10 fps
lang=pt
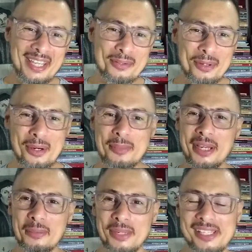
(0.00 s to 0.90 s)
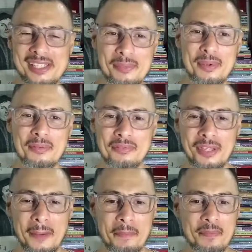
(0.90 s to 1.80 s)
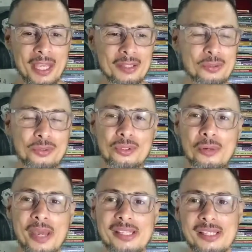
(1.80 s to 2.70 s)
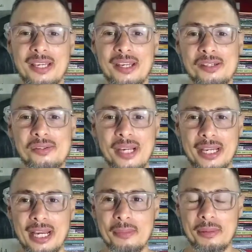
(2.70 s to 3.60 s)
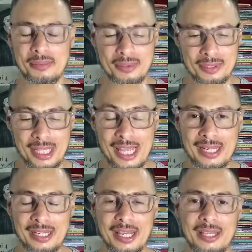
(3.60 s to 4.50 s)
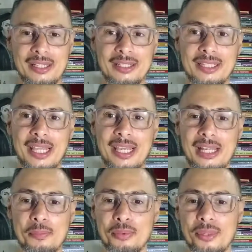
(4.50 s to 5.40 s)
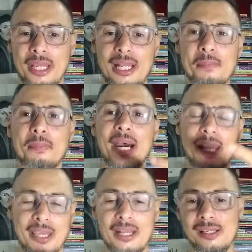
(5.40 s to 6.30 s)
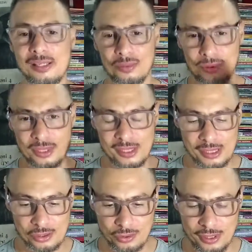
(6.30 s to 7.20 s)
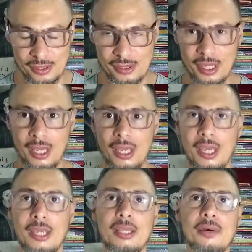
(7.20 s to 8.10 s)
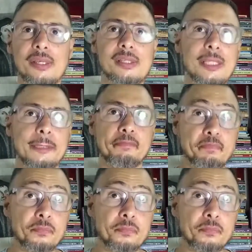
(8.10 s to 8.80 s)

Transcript: e o ômega, o princípio e o fim. Tudo começa em Cristo e acaba nele, né? Dele, por ele, para ele são todas as coisas. Então, assim,